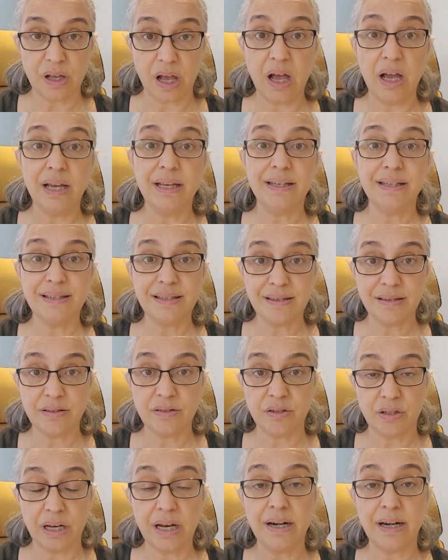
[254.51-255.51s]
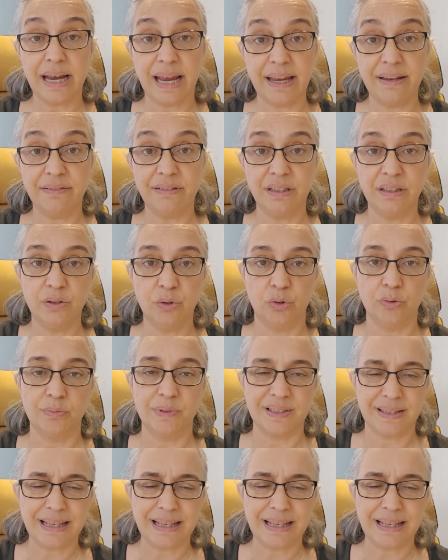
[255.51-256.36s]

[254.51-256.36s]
aynı sınırlar evde de olmalı.